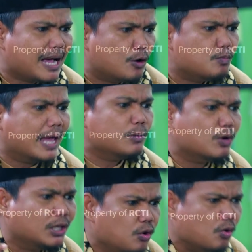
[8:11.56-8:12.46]
pengaruh baik
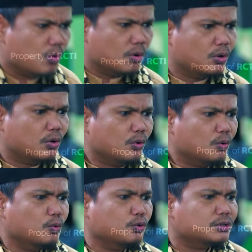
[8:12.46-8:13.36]
buat lu.
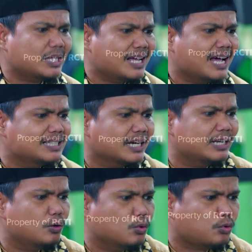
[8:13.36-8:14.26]
Ustad yang
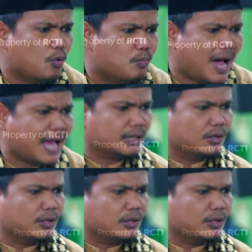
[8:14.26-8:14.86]
ngajakin lu taubat.